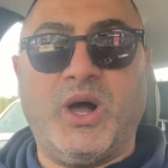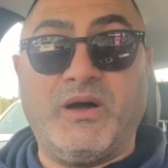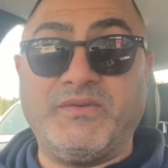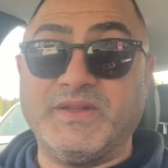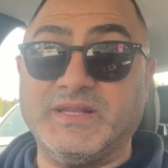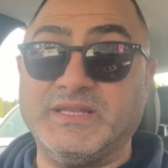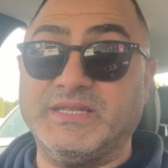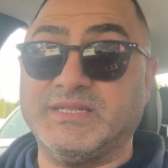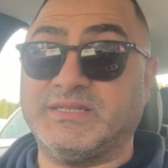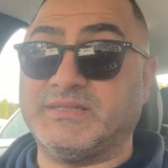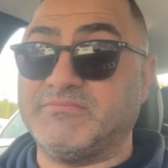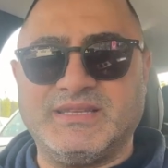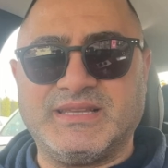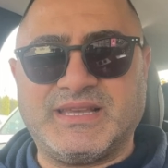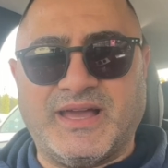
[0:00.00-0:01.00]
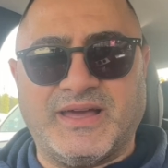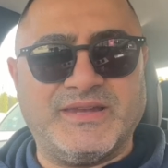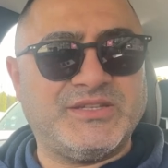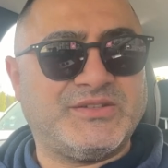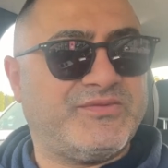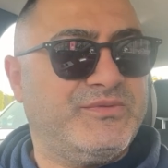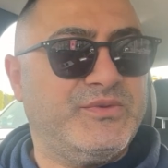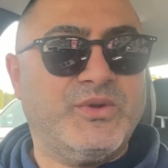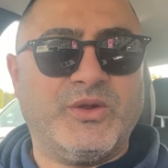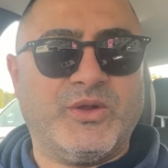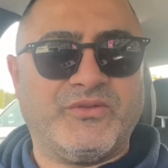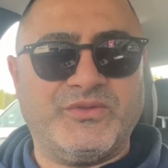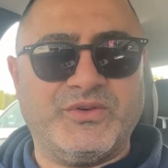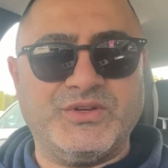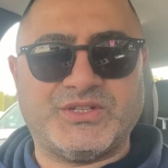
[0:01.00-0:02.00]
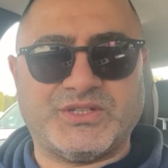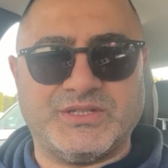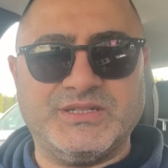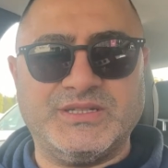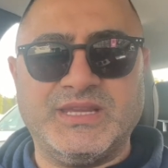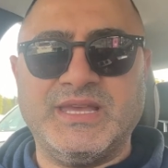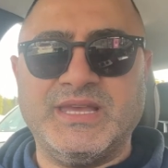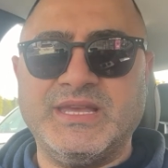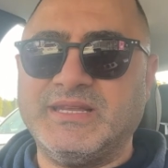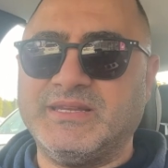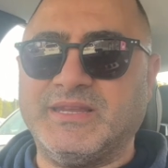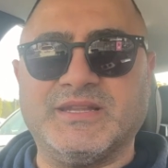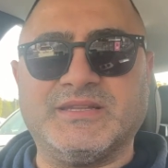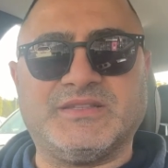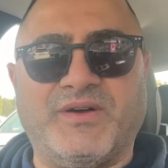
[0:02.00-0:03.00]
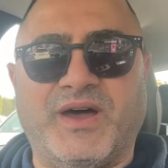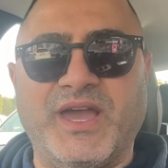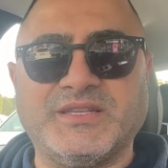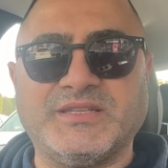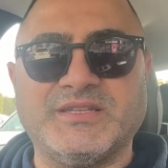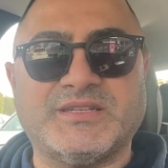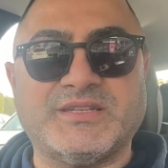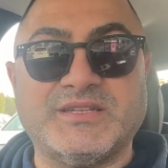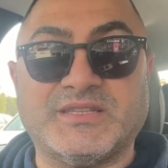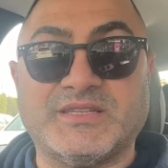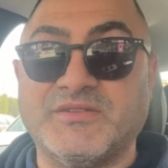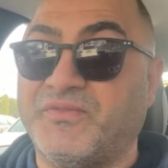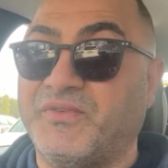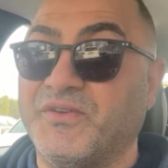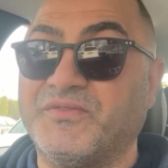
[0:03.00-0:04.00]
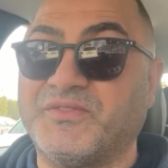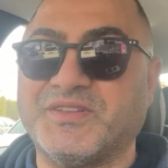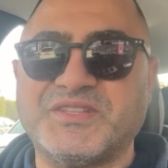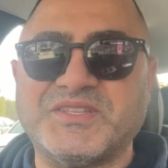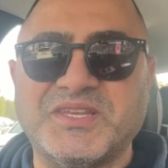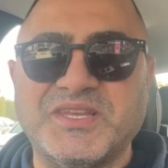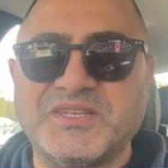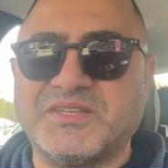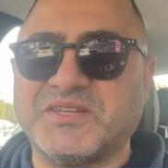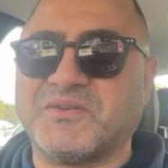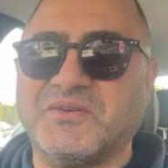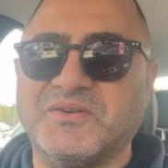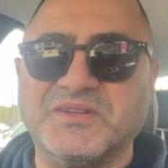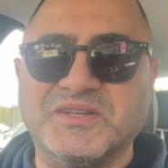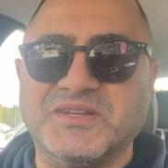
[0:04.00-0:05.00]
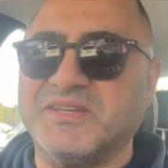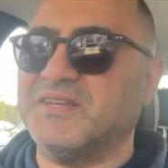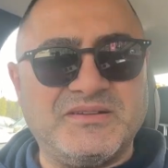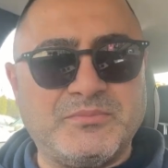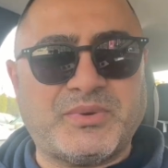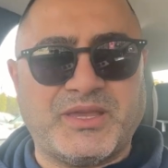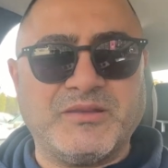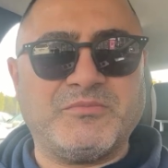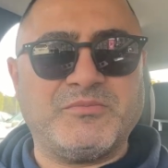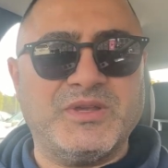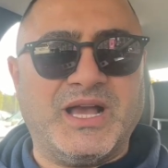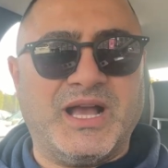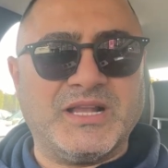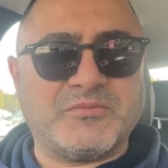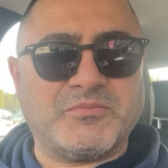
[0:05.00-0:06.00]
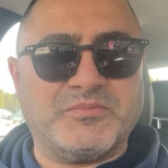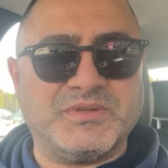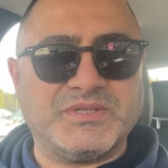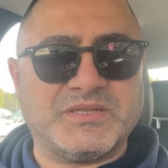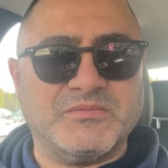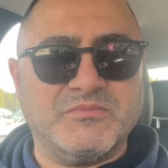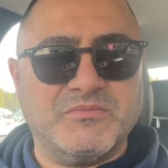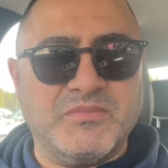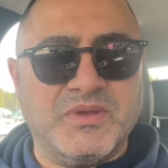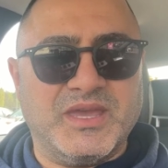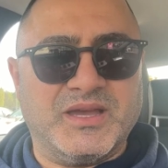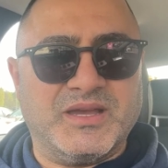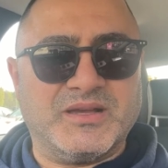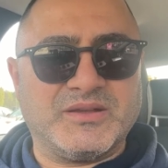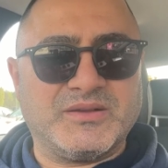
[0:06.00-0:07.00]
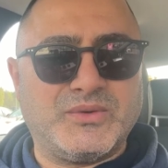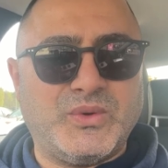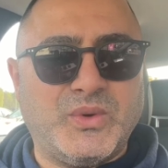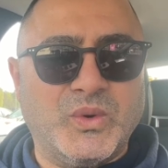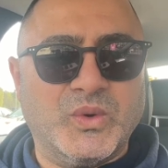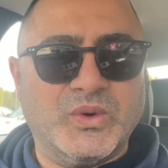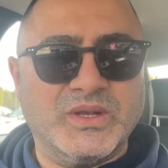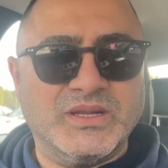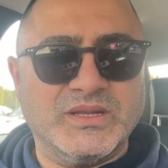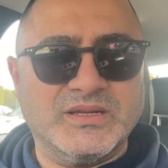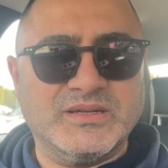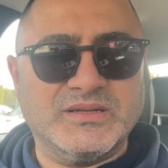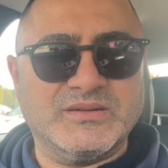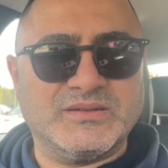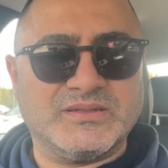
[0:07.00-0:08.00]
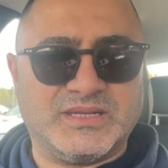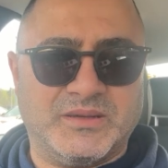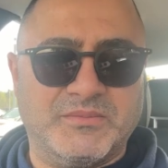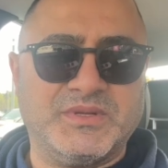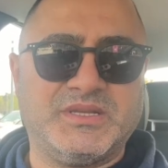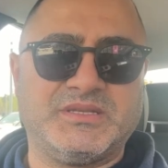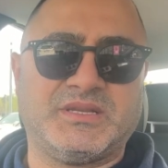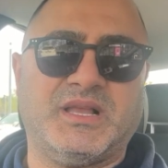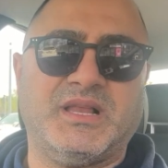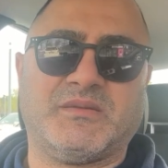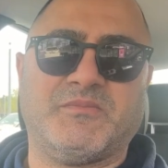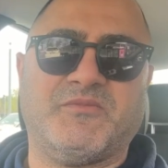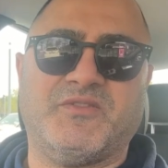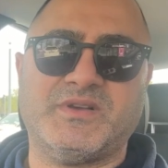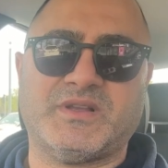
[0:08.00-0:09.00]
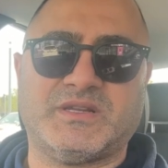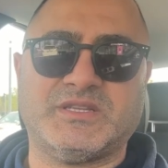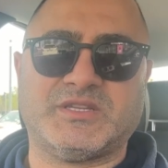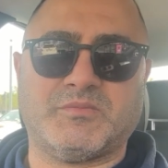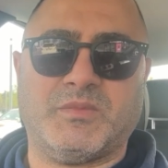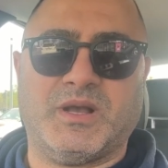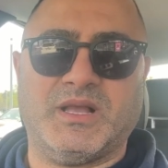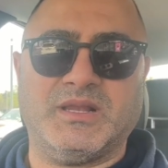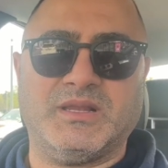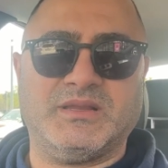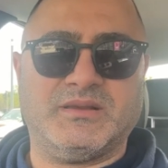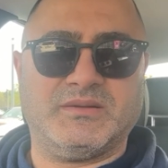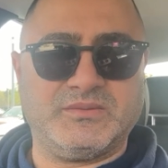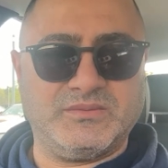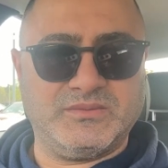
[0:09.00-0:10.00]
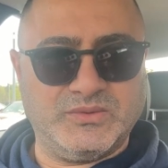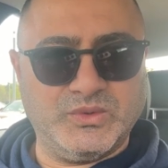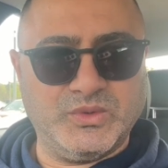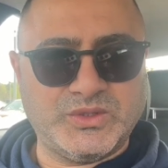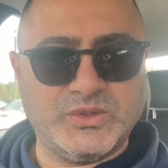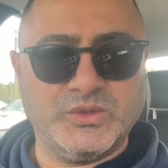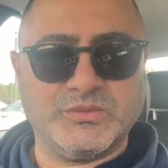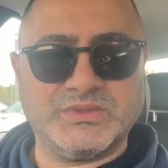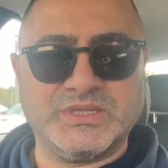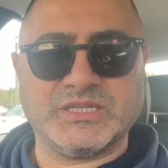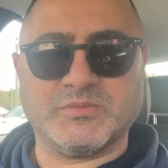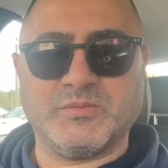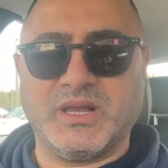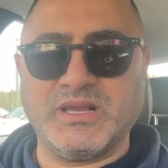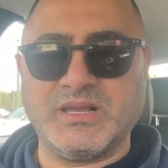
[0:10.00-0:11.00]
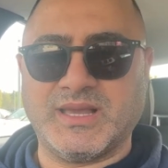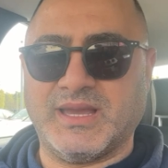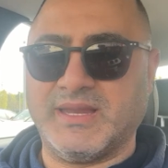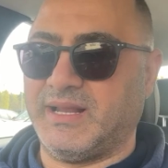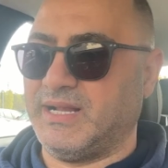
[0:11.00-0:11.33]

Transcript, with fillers: Hoffentlich kann ich nur noch wünschen, der zweite, dritte, fünfte, zehnte Kunde bringt mir halt ein bisschen mehr Kohle, damit ich halt wirklich mal guten Umsatz machen kann.